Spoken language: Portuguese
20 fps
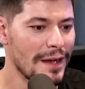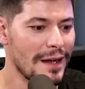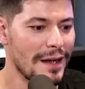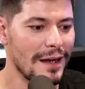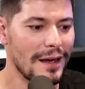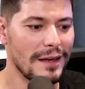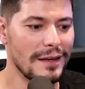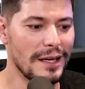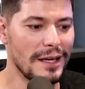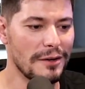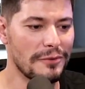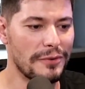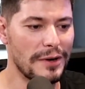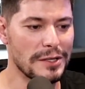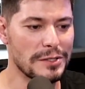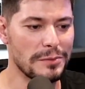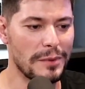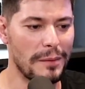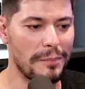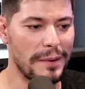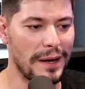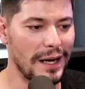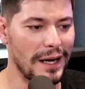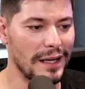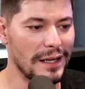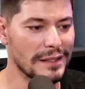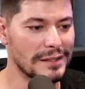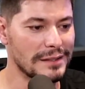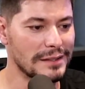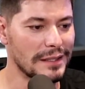e ele faz uma
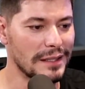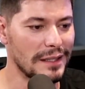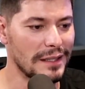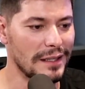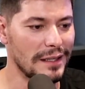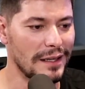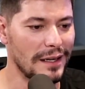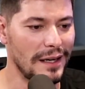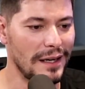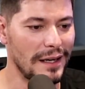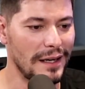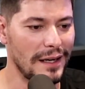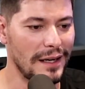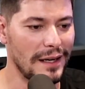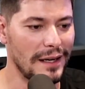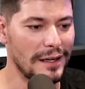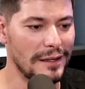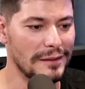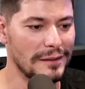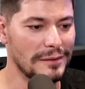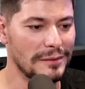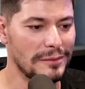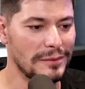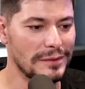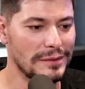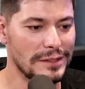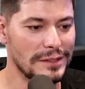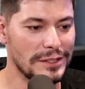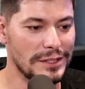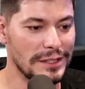palestra é,
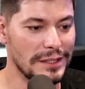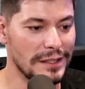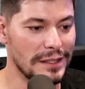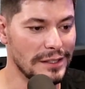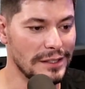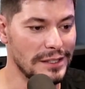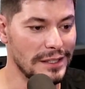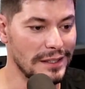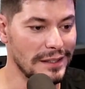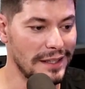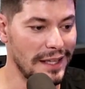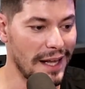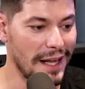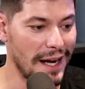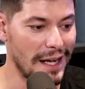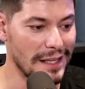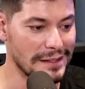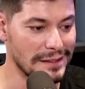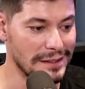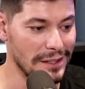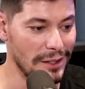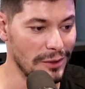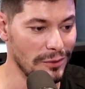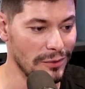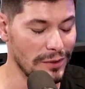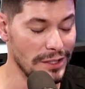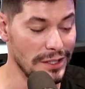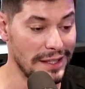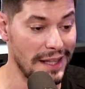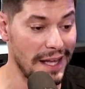de, de interação,
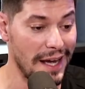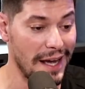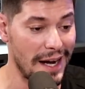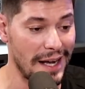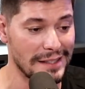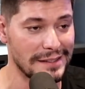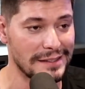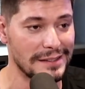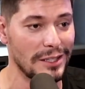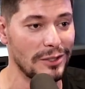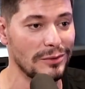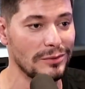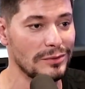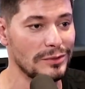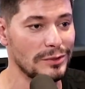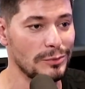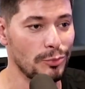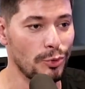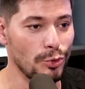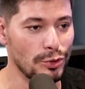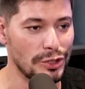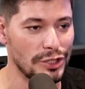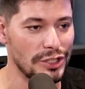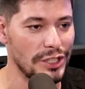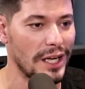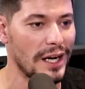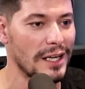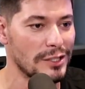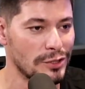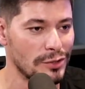integração
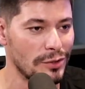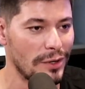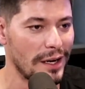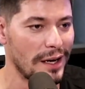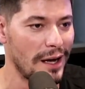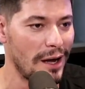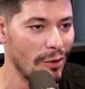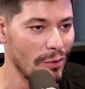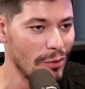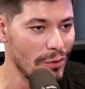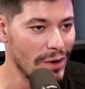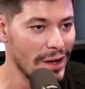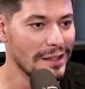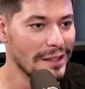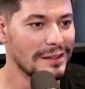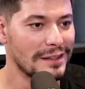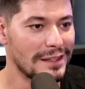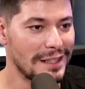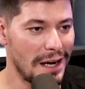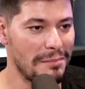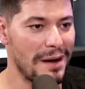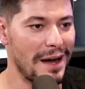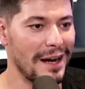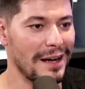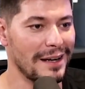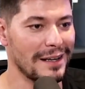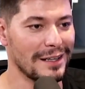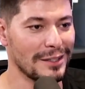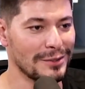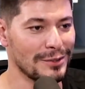multigeracional Exato,
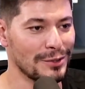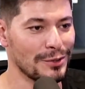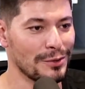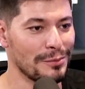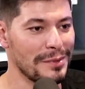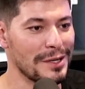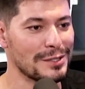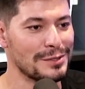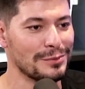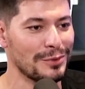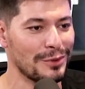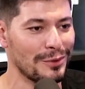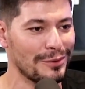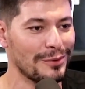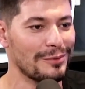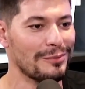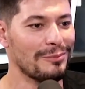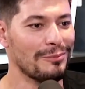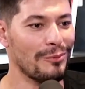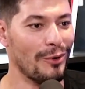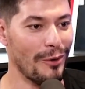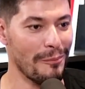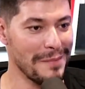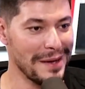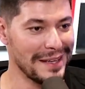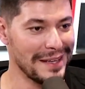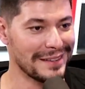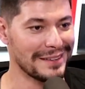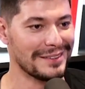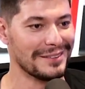trabalhando é. no mesmo
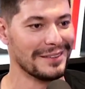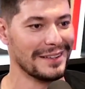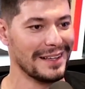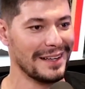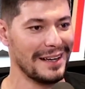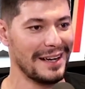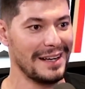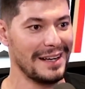momento, né?